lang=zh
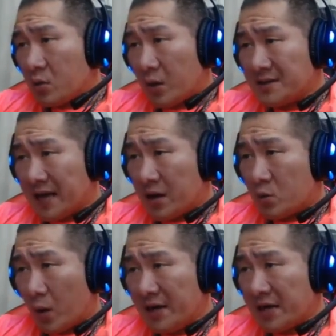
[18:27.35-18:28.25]
馆长
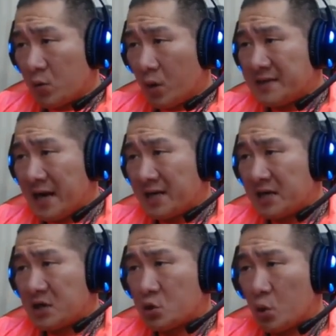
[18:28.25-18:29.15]
管理国家
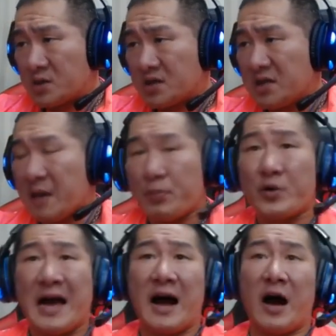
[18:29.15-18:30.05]
跟你做事业
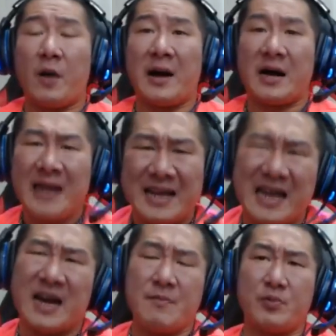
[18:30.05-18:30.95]
不一样好吗？那
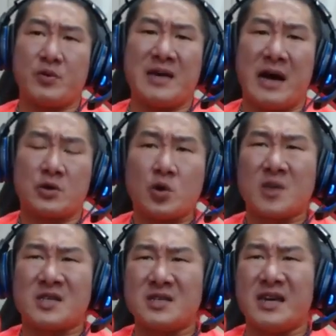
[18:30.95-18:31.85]
当然不一样，
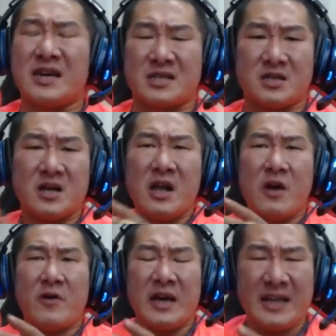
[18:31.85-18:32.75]
做事业是
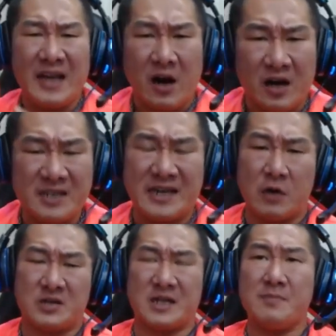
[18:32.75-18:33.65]
一定要很
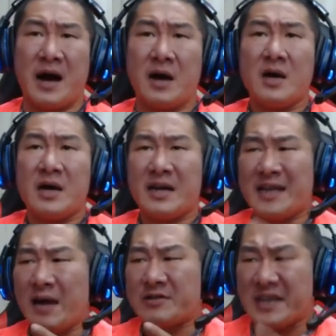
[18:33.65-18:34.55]
小心嘛，一
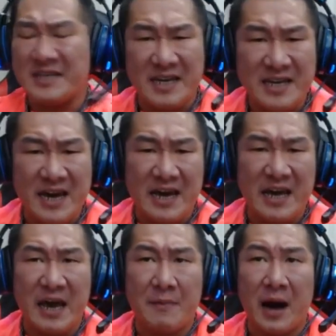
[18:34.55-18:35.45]
定要兢兢业
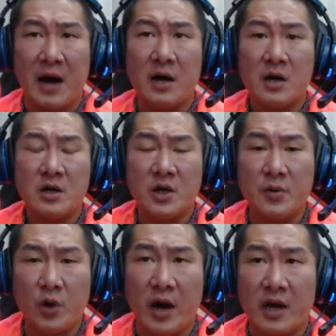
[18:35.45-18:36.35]
业嘛，对
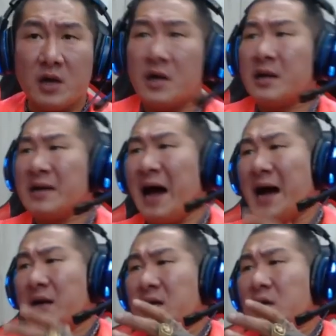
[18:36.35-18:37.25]
不对？
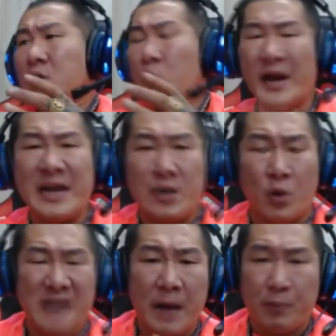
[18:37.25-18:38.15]
那管理
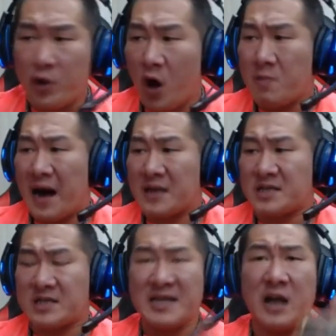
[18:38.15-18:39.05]
国家不用嘛，
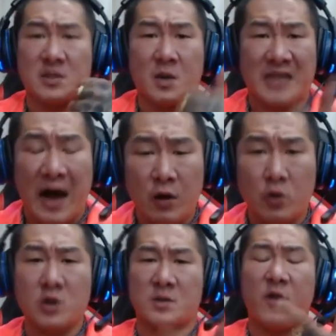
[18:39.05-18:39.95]
只知道怎么贪
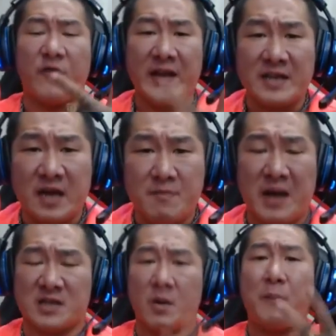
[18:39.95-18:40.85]
污、怎么分羹
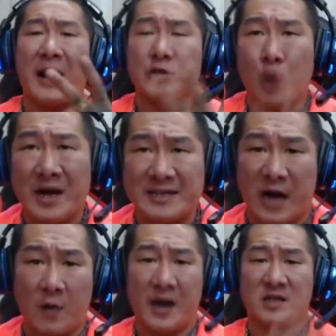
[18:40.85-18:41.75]
嘛，怎么绑庄
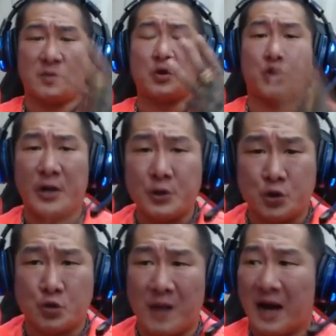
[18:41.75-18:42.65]
脚嘛，怎么选
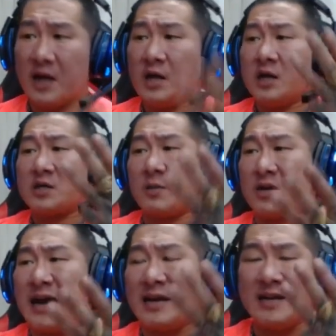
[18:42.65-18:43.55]
举嘛，怎么
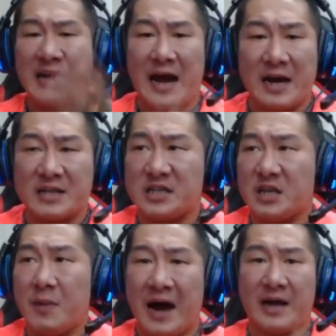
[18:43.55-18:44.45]
干你娘的
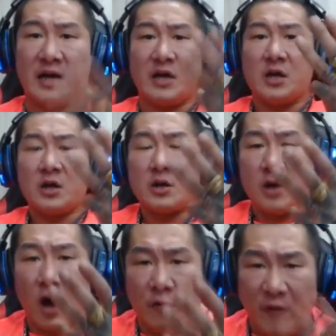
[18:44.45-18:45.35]
鸡巴嘞？
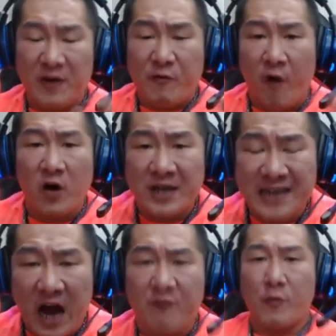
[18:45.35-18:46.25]
哦，封封人
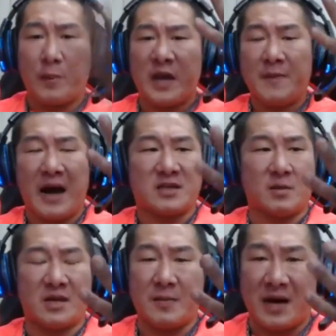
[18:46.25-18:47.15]
家 F B 嘛，
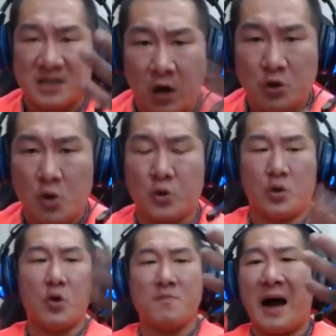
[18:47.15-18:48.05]
怎么他妈操纵舆
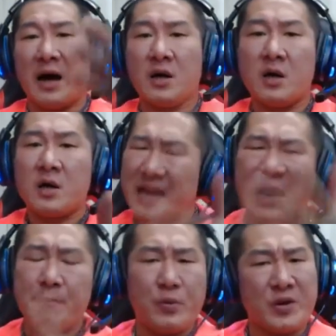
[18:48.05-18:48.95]
论嘛？当
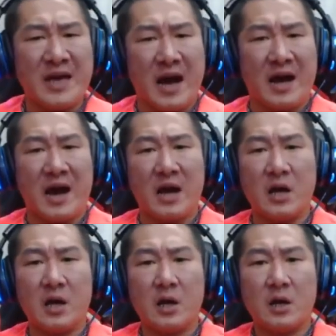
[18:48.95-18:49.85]
然不一样啊，
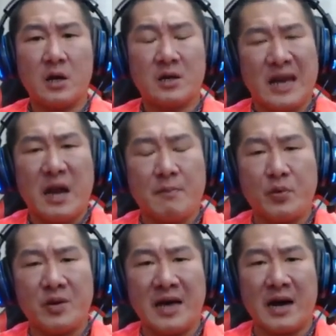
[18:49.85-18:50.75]
当然
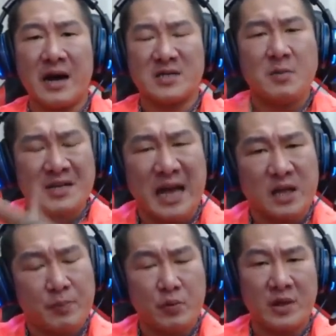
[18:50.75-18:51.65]
不一样啊，这么大
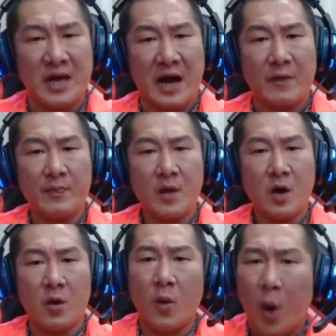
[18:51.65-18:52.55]
的不一样。
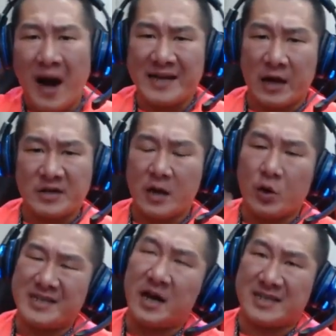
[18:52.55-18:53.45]
我们花一条钱
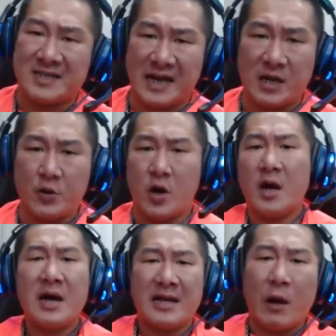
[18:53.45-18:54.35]
回家想三个月，
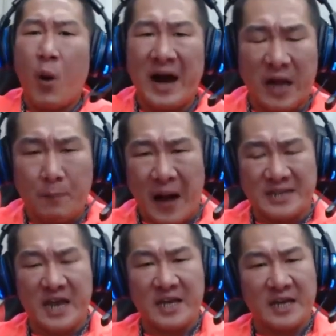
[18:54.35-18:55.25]
他花一条八
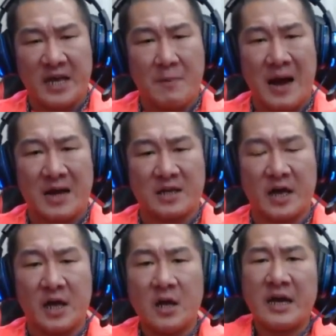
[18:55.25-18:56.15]
千亿他妈的
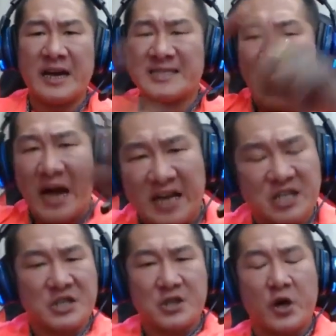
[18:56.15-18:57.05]
嘞，一张 A
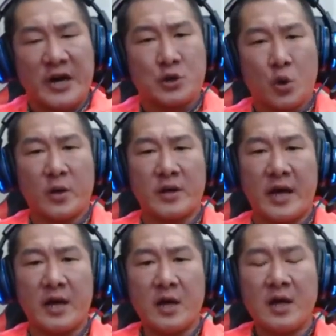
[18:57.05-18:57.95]
四纸就可以做了
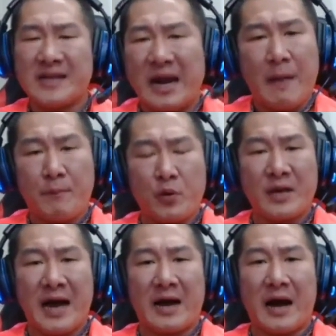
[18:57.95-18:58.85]
嘞，当然不
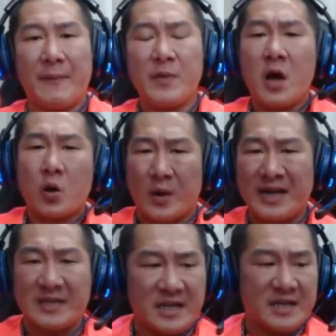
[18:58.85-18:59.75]
一样啊。馆
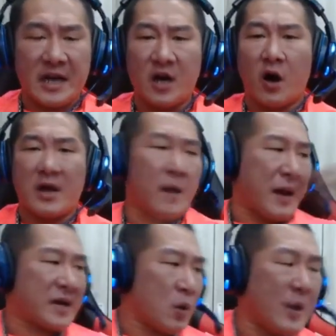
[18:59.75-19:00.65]
长今天哦要
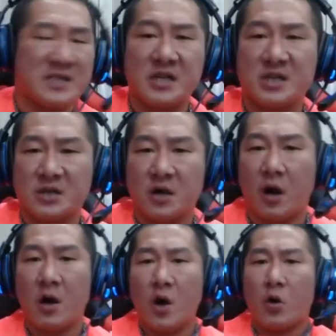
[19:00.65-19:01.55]
买个卫生纸
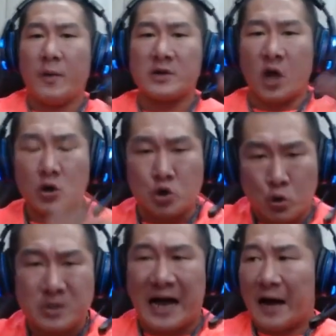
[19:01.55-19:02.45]
哦，我们从组长、